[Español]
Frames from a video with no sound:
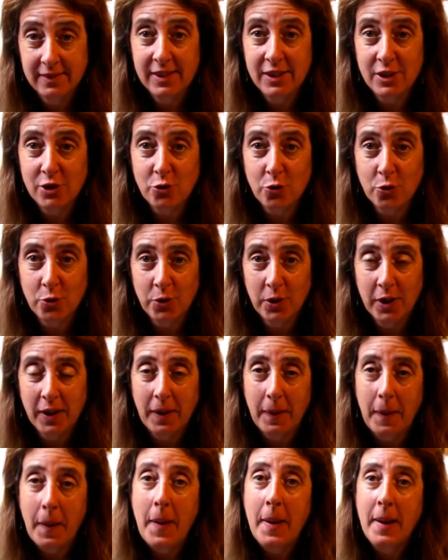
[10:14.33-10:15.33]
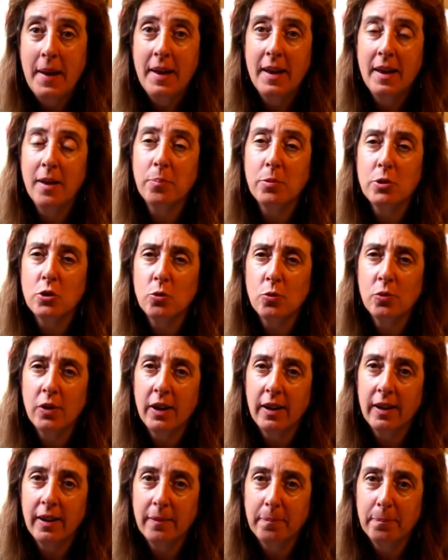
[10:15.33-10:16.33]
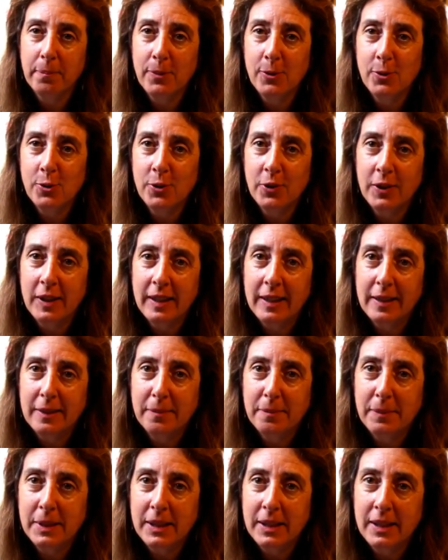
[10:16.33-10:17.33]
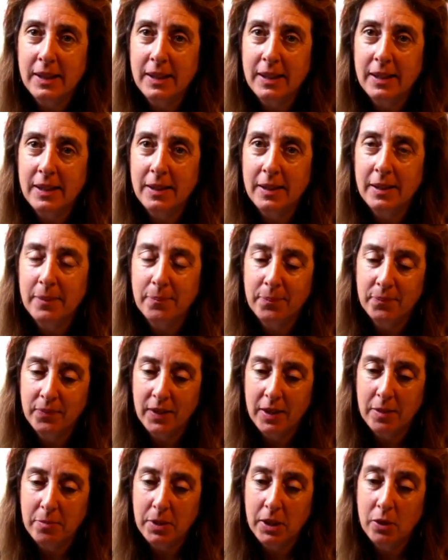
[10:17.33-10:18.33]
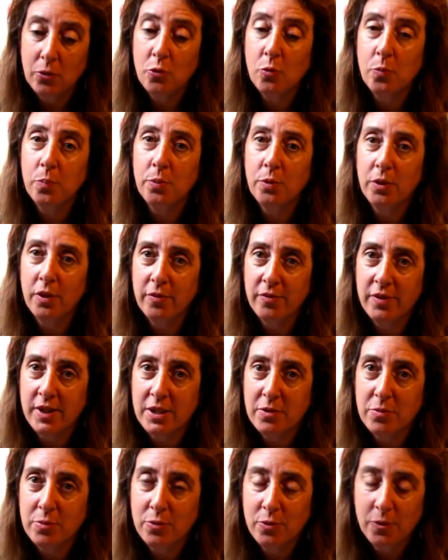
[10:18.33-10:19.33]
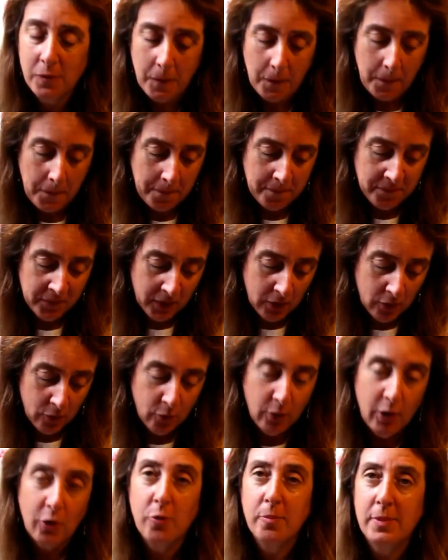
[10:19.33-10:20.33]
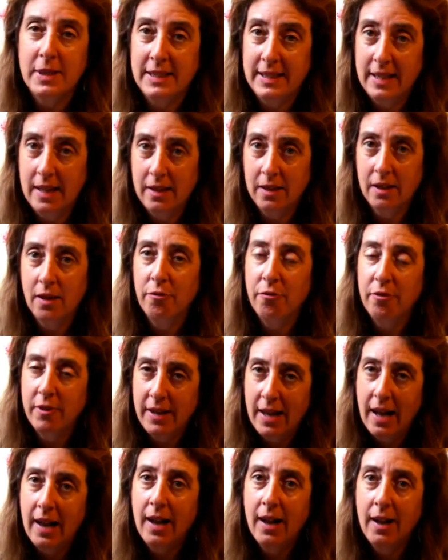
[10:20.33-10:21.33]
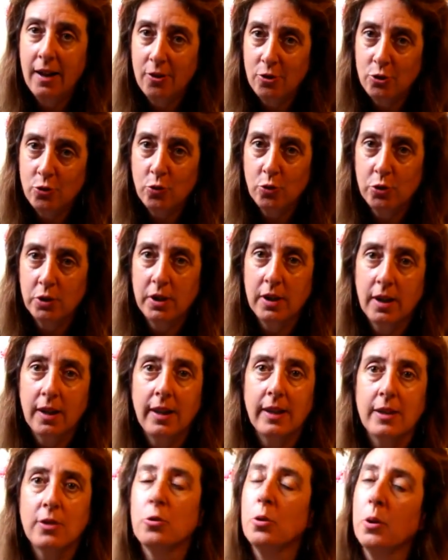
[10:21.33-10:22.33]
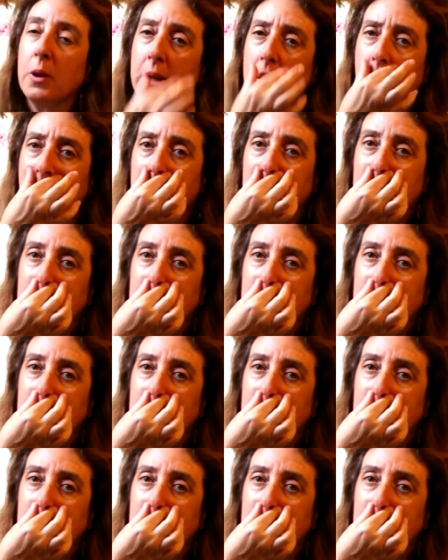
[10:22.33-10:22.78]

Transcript: esconder. He puesto un ejemplo en mi, en mi grupo de Facebook, luego más tarde al final os contaré la historia,